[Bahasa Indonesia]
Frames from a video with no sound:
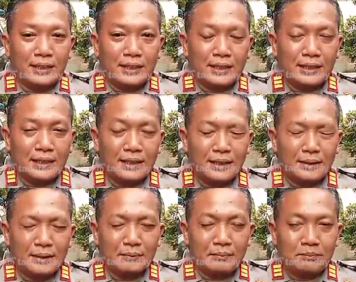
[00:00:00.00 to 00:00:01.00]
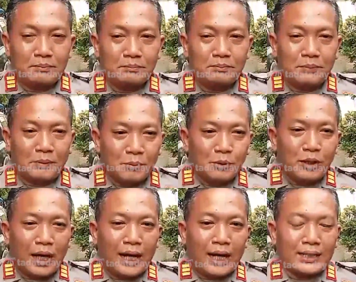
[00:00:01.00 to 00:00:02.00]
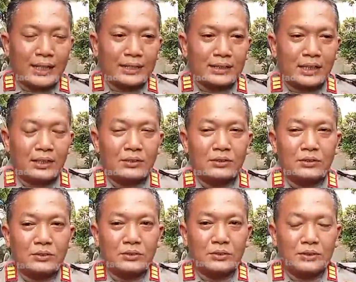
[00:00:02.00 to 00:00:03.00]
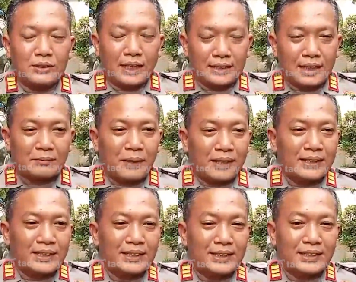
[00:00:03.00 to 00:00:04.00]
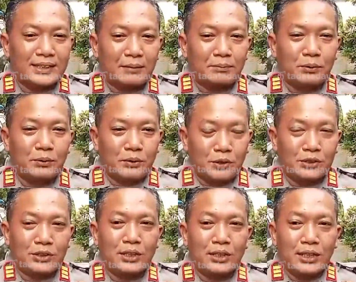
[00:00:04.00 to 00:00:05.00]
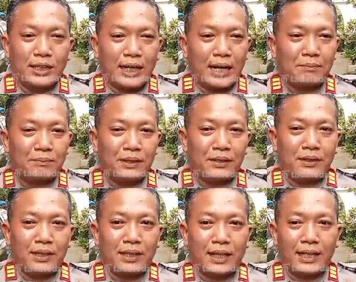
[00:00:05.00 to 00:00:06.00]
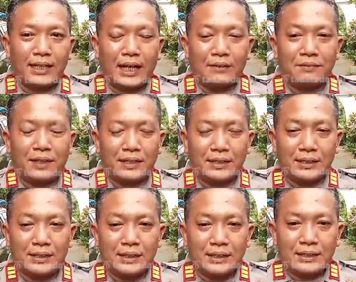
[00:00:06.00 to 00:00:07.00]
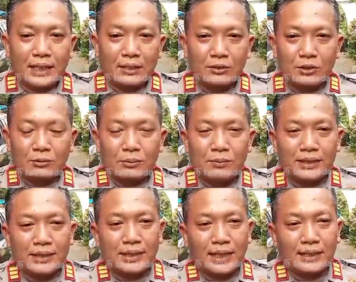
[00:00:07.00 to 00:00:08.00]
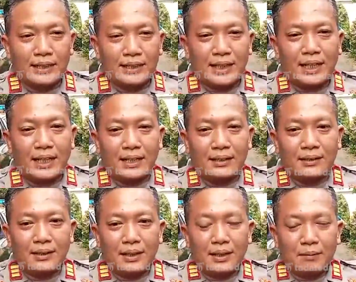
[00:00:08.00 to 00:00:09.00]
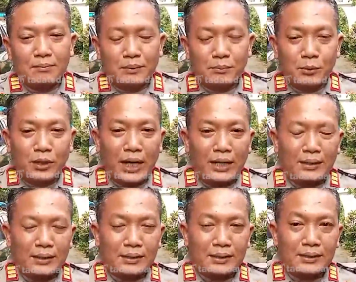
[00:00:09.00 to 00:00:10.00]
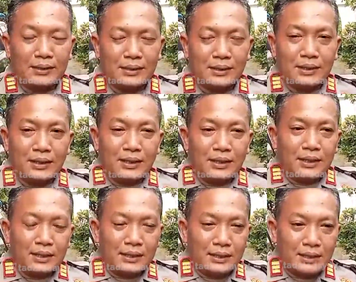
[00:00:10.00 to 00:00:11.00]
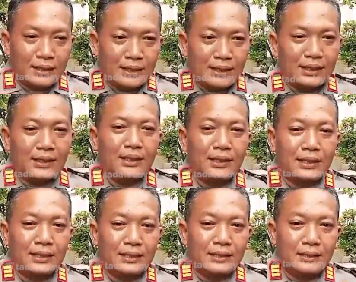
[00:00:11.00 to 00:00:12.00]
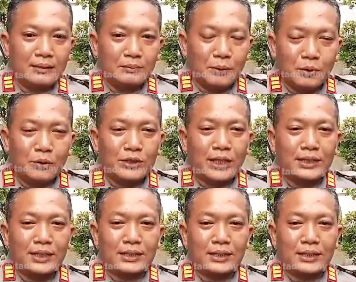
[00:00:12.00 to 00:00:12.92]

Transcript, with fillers: eh, pembukaan atau jasad bayi ini terbungkus rapi oleh kain kafan dan untuk memastikan kita membuka eh, bungkusan